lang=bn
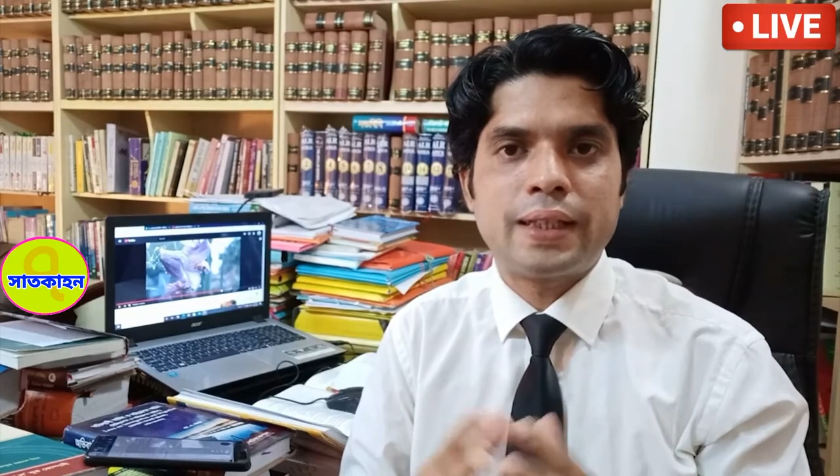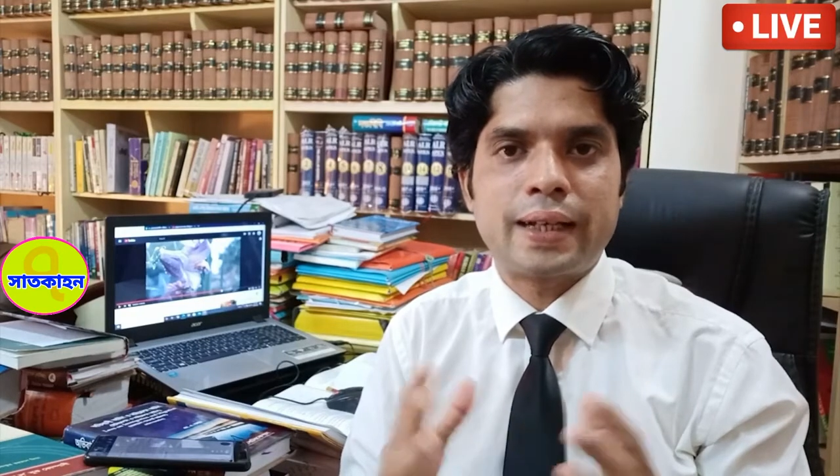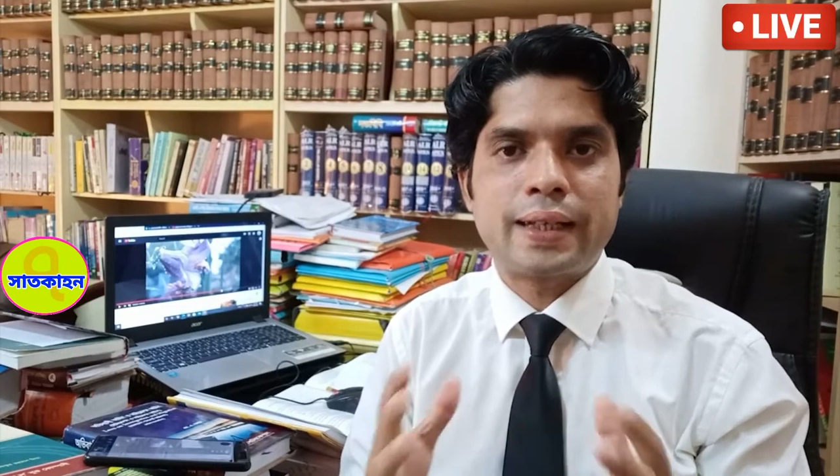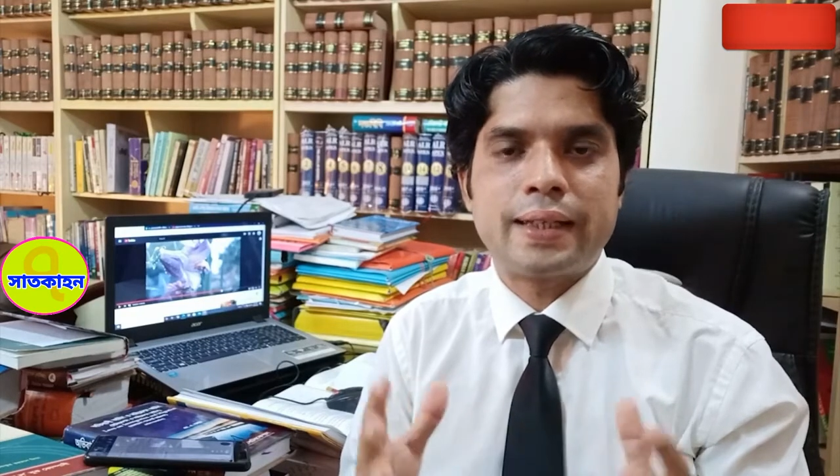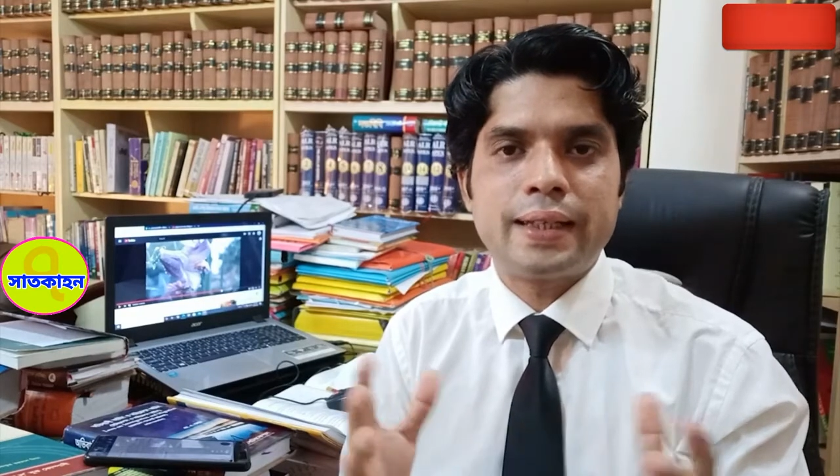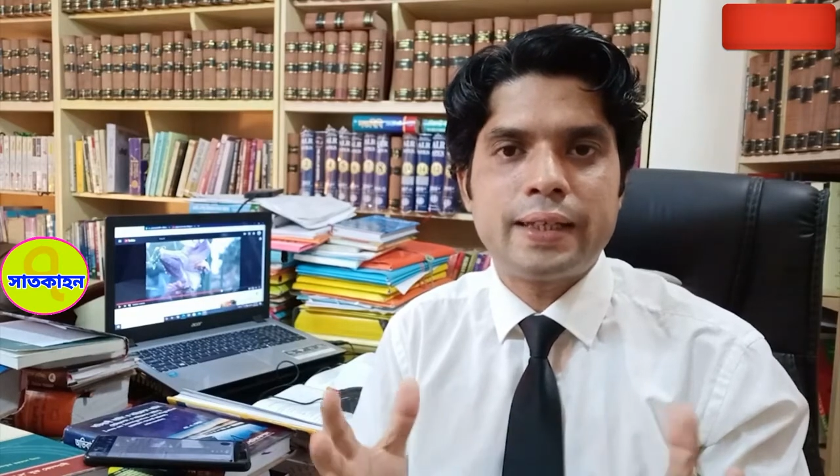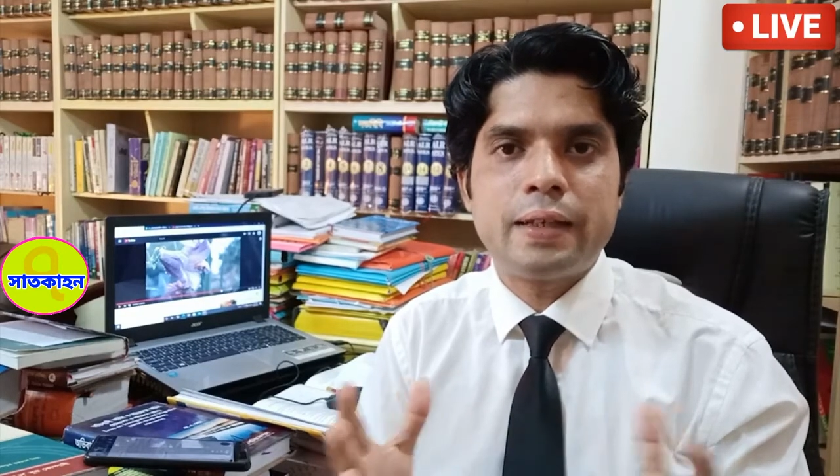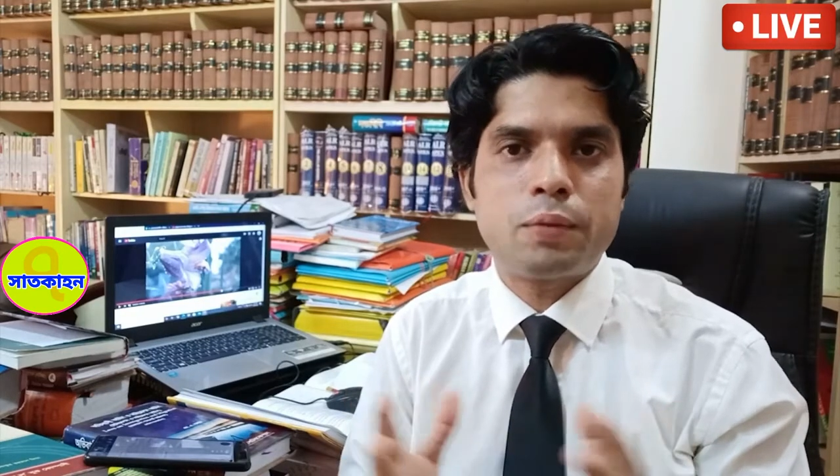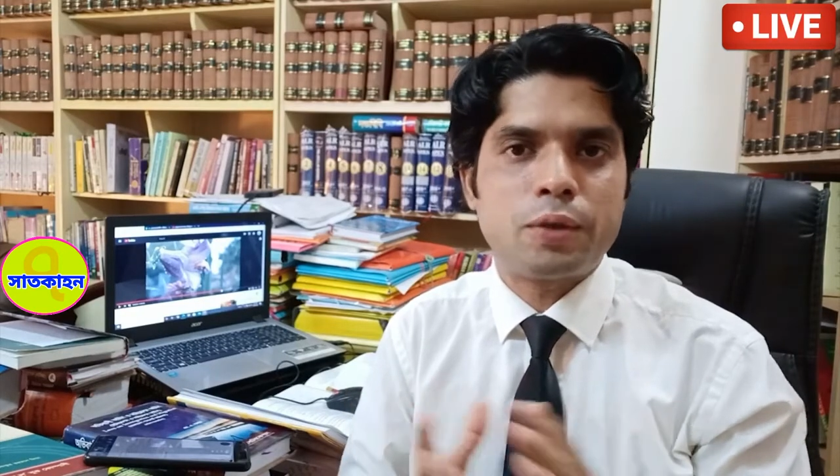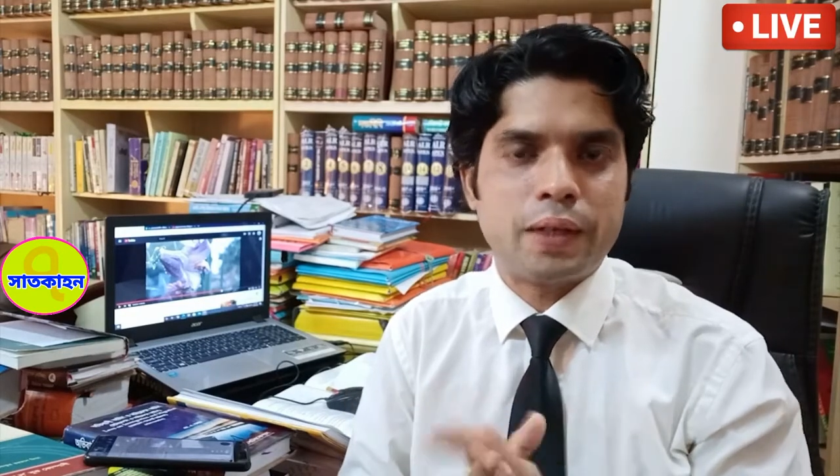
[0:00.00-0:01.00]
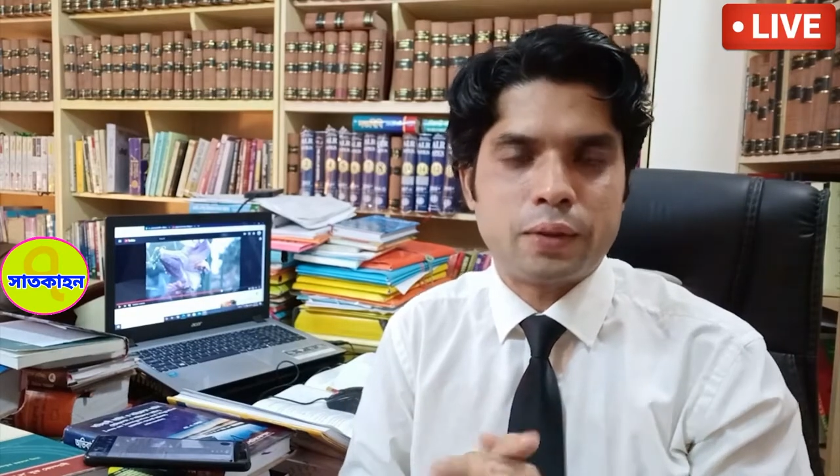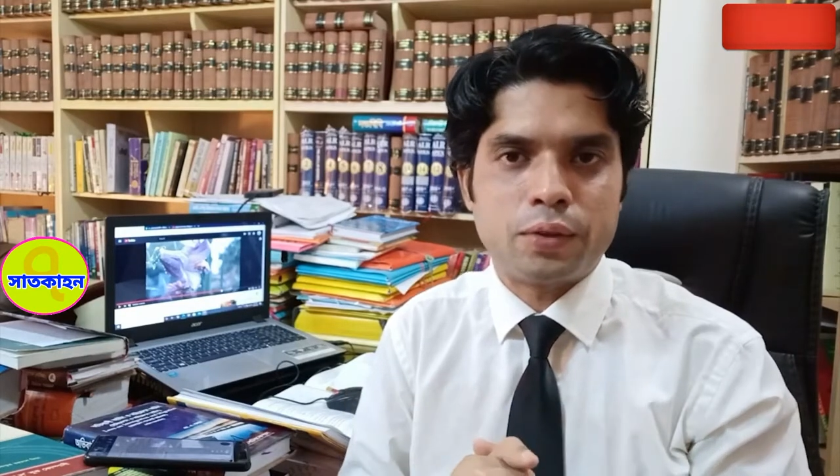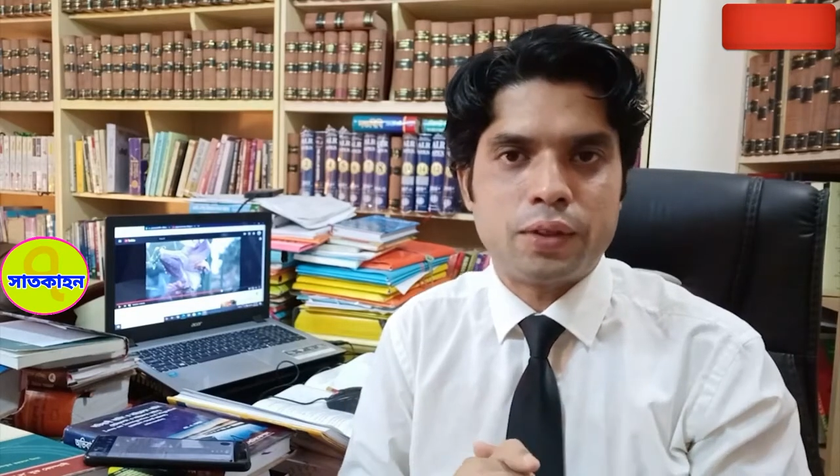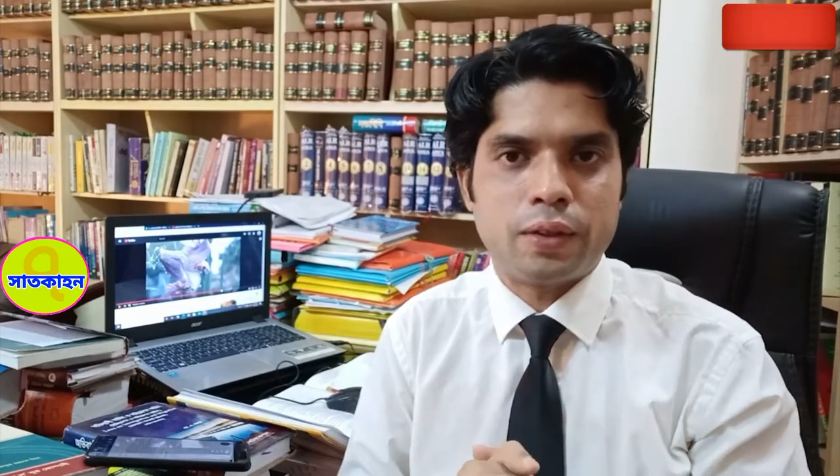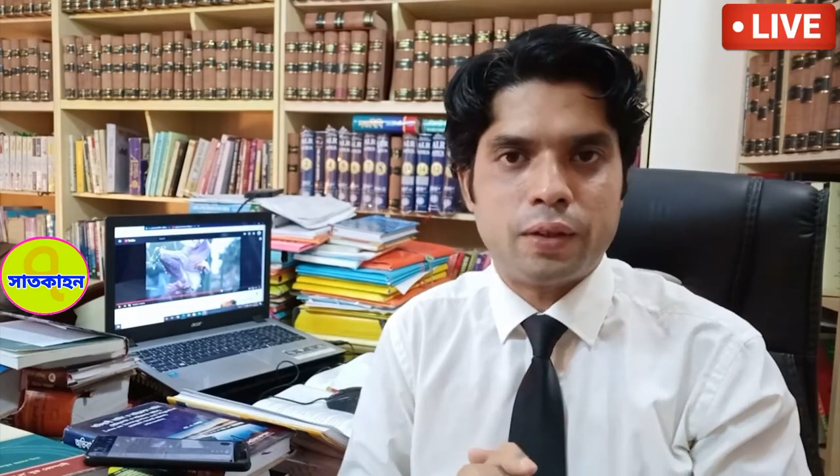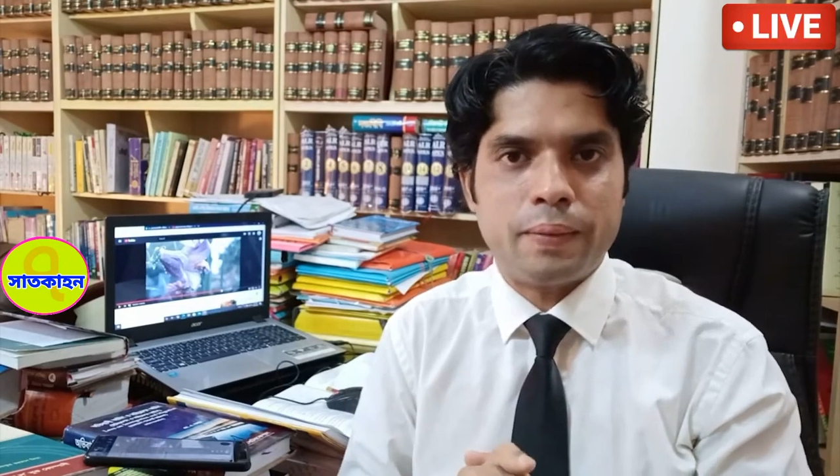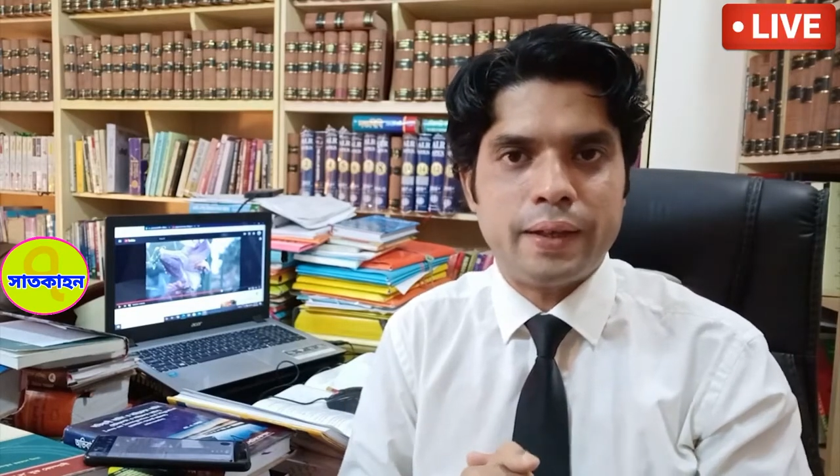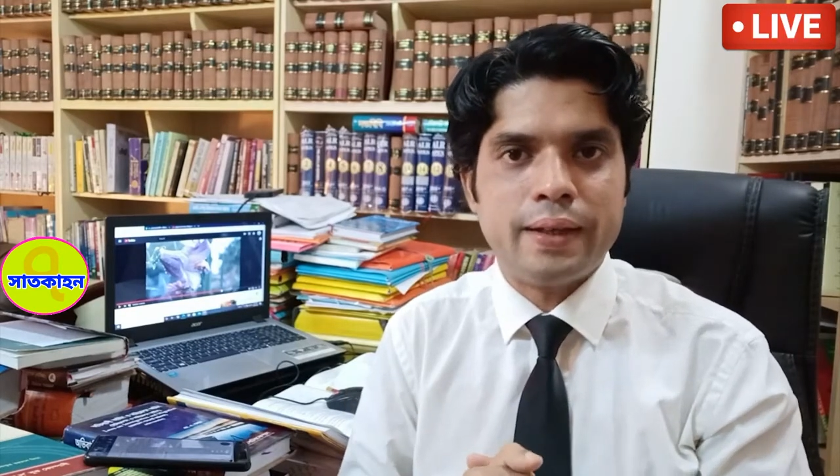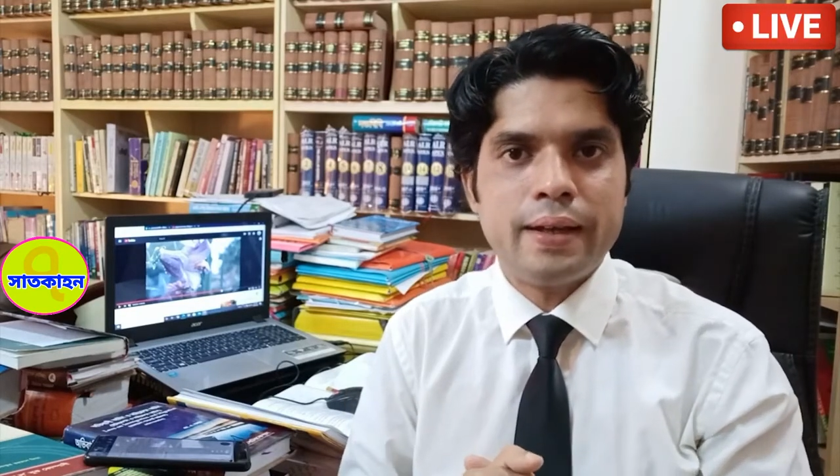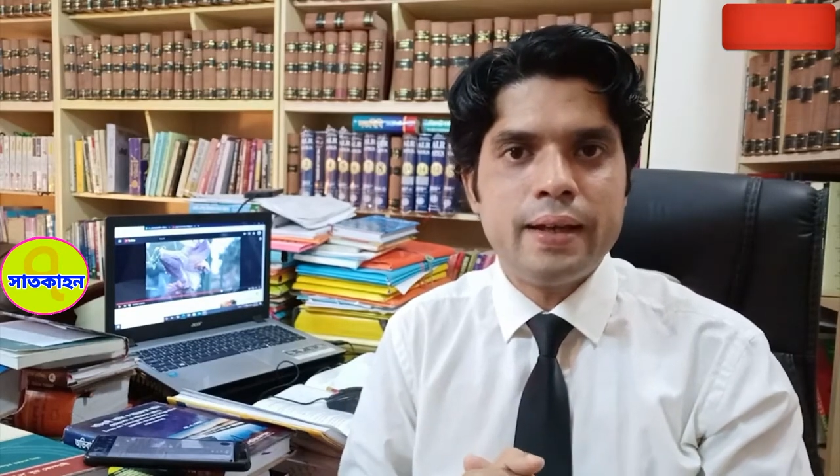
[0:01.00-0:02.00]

তাকে কি কি প্রমাণ করতে হবে